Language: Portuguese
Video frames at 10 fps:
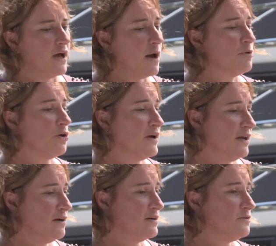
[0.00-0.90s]
É, porque eu
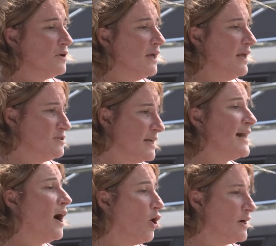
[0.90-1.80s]
queria, eu queria, eu saí
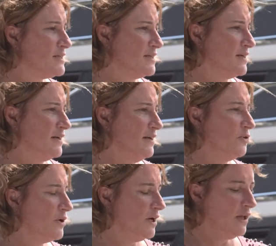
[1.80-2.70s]
da roça. Ah.
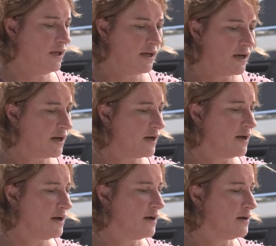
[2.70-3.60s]
Eu
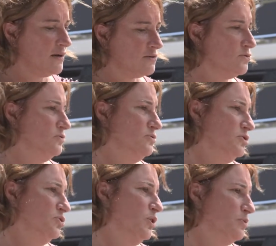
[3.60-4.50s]
queria com
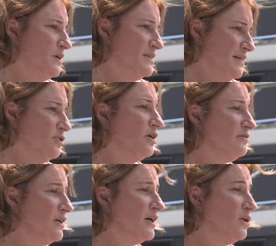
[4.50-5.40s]
18 para
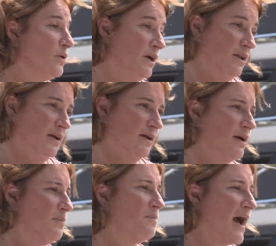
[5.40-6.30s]
19 anos, eu
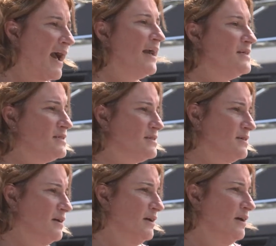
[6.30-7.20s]
queria mais.
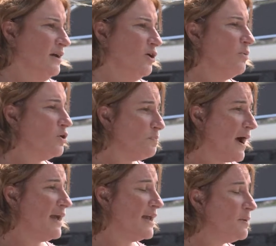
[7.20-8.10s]
E o meu
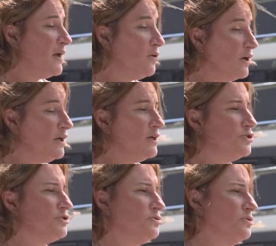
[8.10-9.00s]
pai era meio
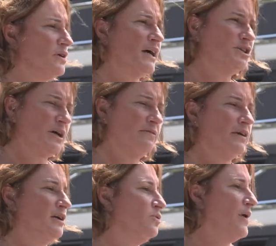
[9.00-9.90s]
rígido, eu achava que Você